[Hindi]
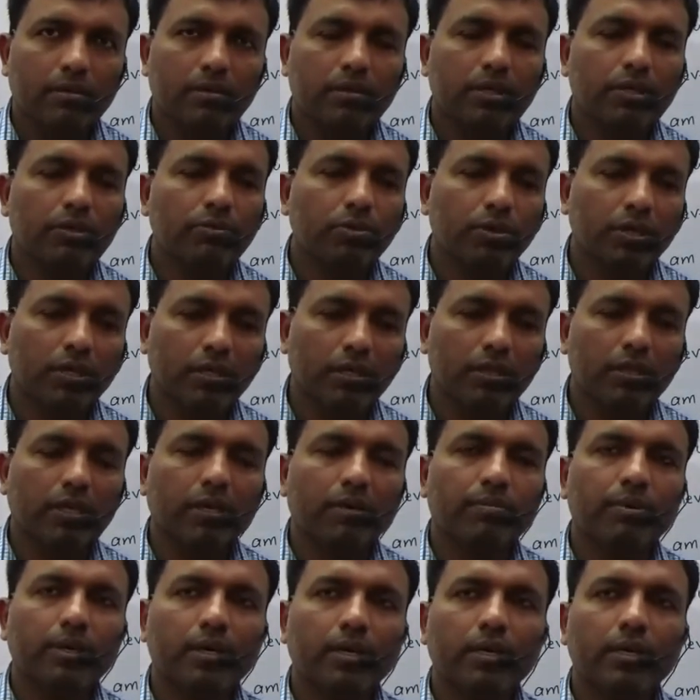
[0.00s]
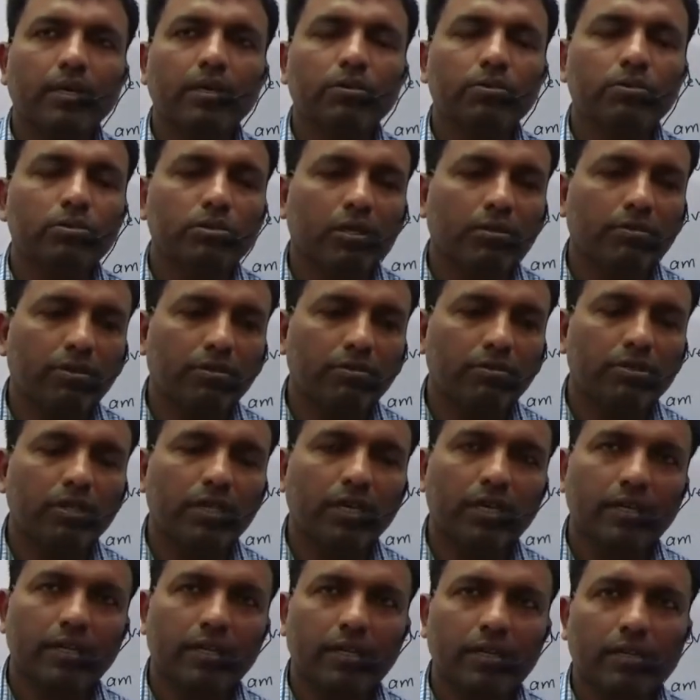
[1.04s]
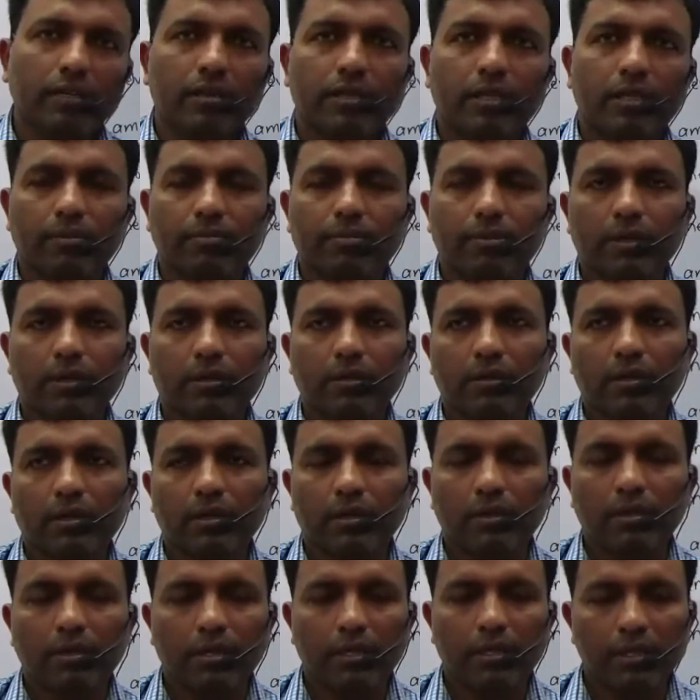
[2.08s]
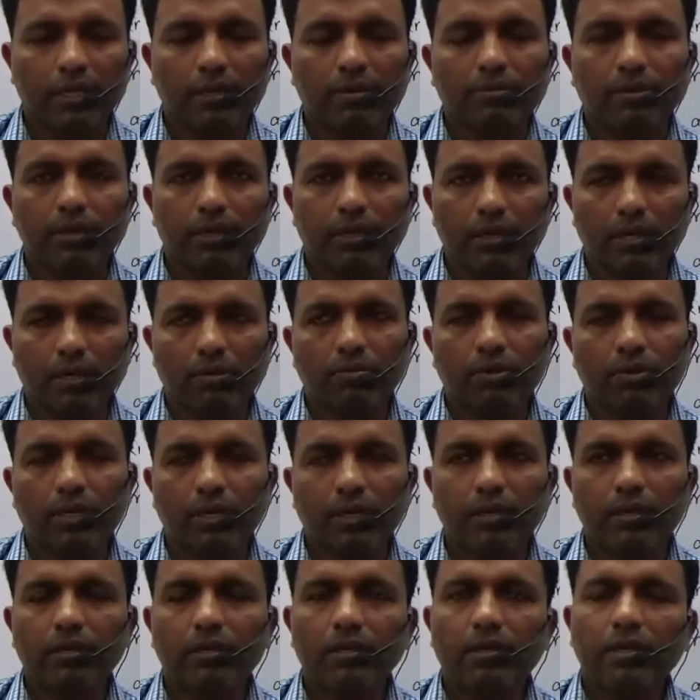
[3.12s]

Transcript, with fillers: कि वो एक अध्यापक है उसका व्यवसाय है अध्यापक अध्यापन करवाना